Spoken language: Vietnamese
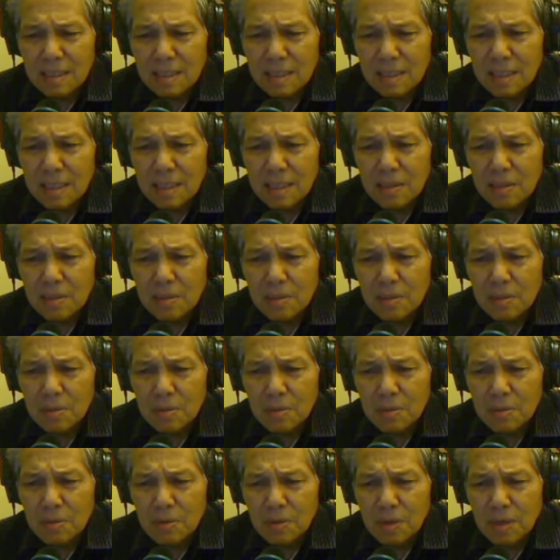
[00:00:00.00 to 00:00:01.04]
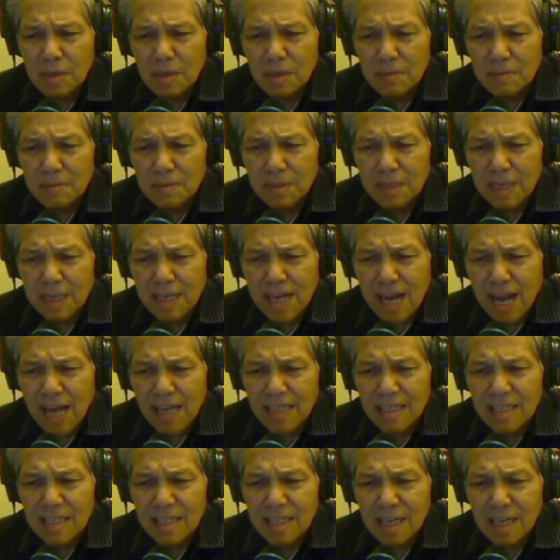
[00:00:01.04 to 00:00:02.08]
đi tu ờ, là đại
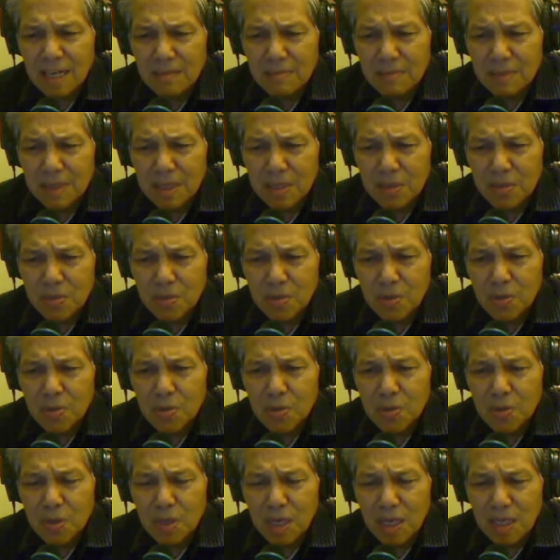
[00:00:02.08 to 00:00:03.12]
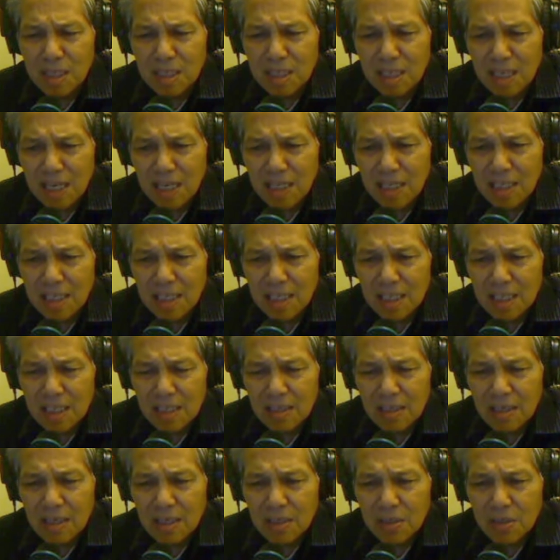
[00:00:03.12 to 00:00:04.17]
đức ở cái ngôi chùa lớn ở đây
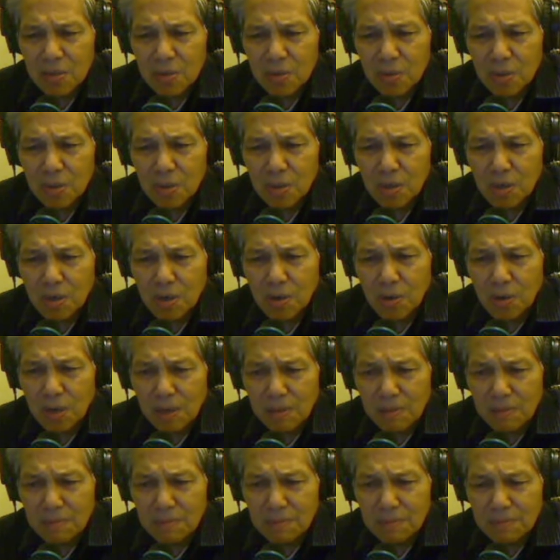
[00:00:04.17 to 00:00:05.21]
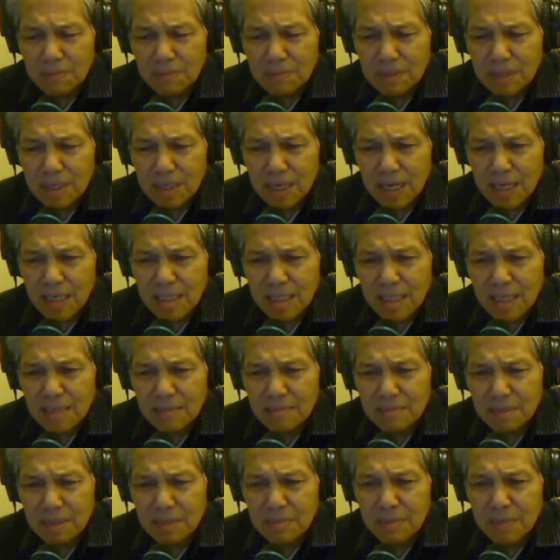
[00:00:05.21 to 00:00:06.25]
đó là chùa cổ lâm cách
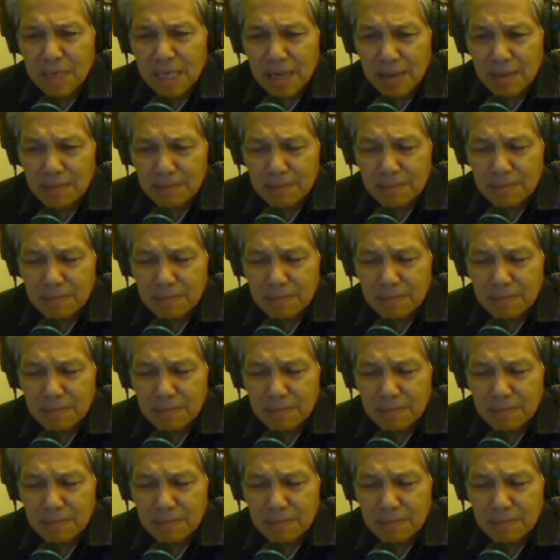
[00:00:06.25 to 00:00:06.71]
đây mười mấy năm